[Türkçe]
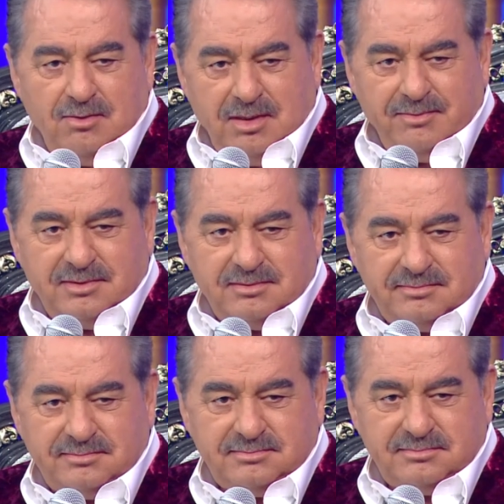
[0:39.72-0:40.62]
Öyle mi?
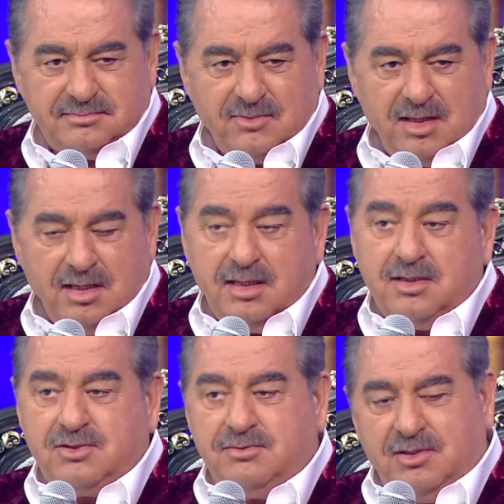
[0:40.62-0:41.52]
Evet.
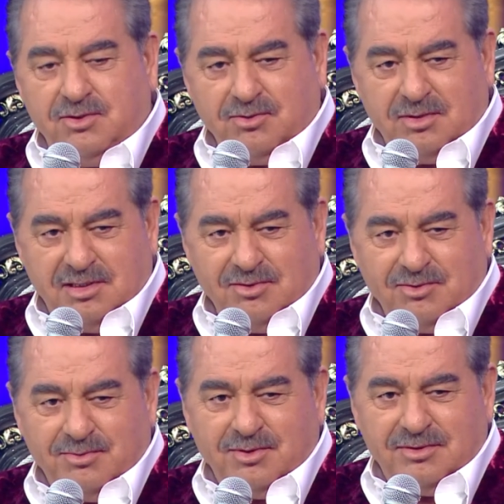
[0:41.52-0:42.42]
Şimdi İdo, İdo
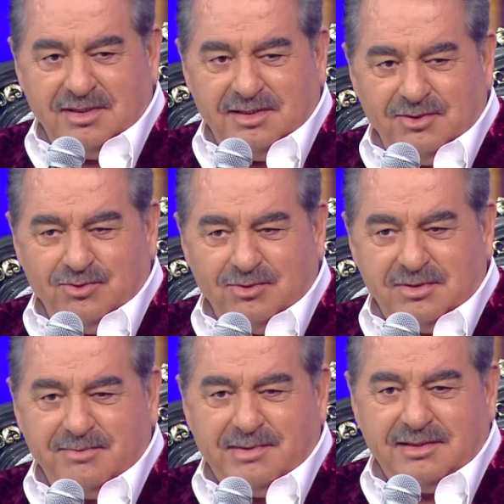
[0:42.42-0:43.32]
gibi oldu yani. İdo
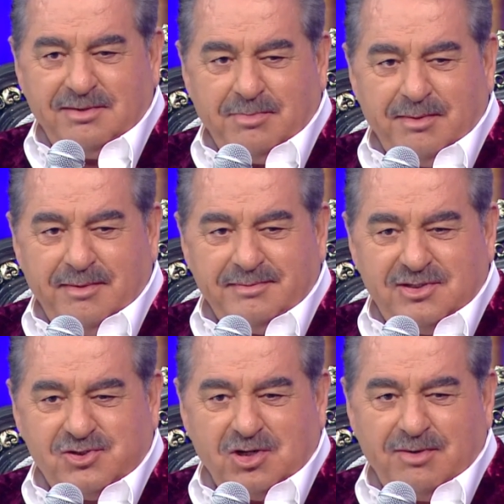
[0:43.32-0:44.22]
diyor ki ben
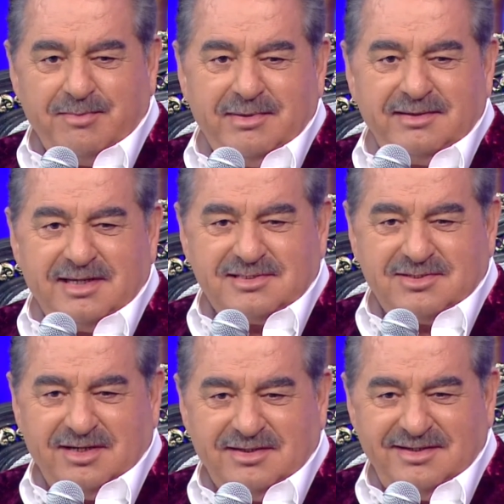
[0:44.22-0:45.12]
babamki çakma ben
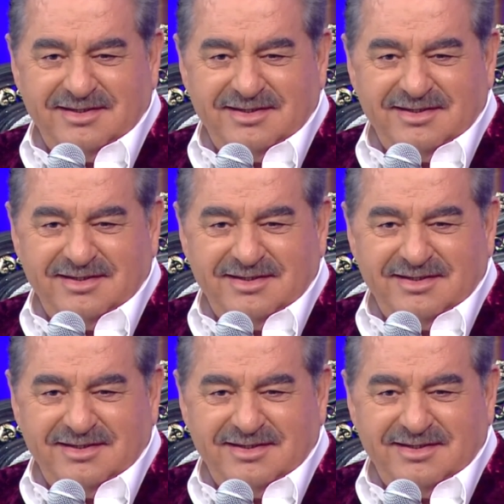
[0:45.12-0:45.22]
gelsah.